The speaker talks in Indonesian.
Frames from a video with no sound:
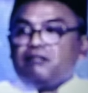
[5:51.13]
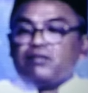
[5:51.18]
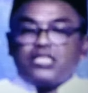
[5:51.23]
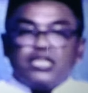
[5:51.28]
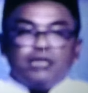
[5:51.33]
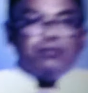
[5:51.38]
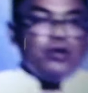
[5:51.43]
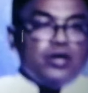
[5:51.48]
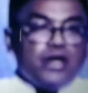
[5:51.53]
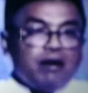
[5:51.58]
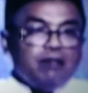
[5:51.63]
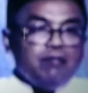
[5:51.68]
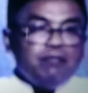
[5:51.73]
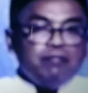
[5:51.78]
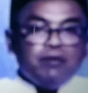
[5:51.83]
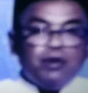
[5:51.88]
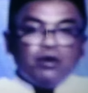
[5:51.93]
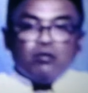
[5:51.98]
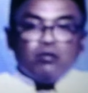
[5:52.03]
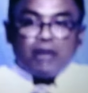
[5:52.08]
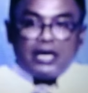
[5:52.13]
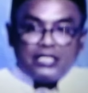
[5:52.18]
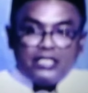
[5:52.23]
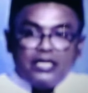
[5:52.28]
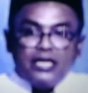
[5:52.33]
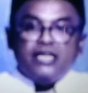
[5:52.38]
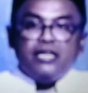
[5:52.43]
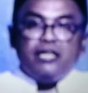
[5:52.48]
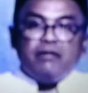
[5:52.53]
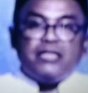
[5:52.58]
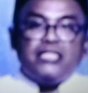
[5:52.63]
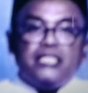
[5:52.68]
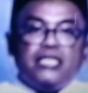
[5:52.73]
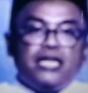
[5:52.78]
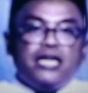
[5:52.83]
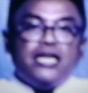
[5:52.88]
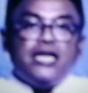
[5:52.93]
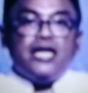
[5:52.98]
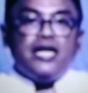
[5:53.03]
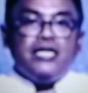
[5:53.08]
Meskipun Habib kalau bajingan ya
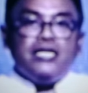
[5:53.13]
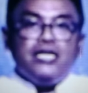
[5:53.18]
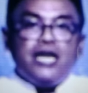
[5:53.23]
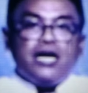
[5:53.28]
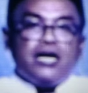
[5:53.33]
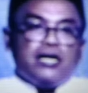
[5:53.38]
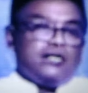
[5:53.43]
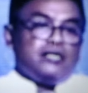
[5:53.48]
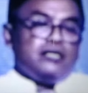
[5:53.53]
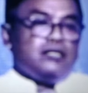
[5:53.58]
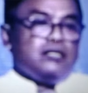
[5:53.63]
bajingan aja.